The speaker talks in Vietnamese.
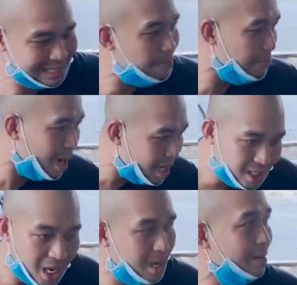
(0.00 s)
cái góc mới
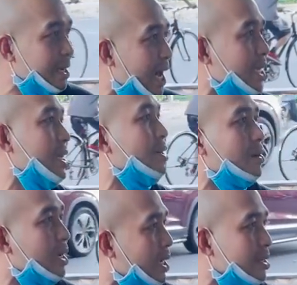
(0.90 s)
sơn rồi để chân
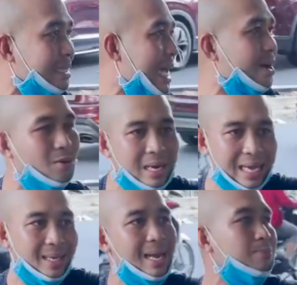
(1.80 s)
đụng lên nó chạy còn cái
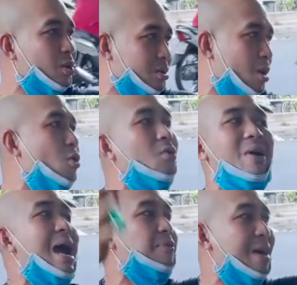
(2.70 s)
này lắp đồ cũ
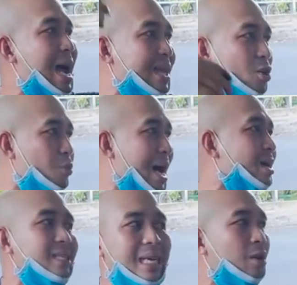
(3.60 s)
phà phà vô
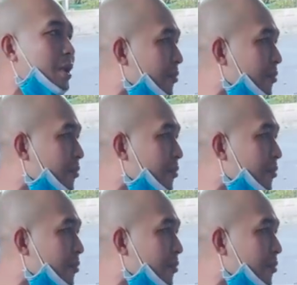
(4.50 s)
bãi cái xe đồ